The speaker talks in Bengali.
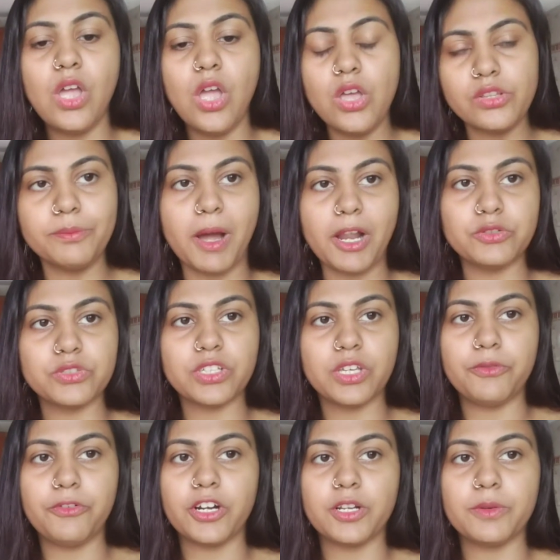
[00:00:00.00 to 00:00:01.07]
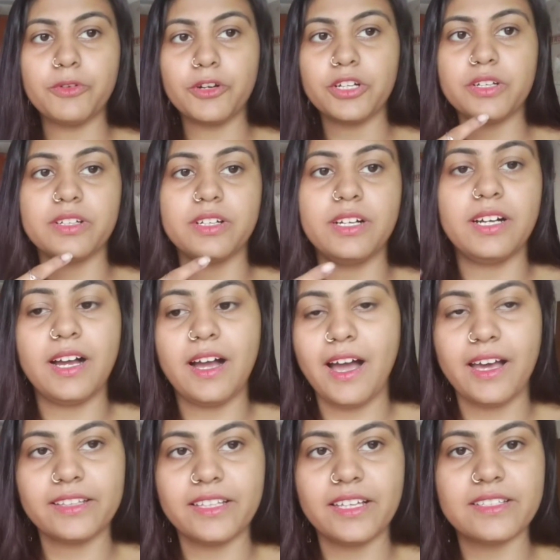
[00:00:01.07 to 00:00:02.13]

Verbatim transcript: তো মানুষকে ফটাফট হাত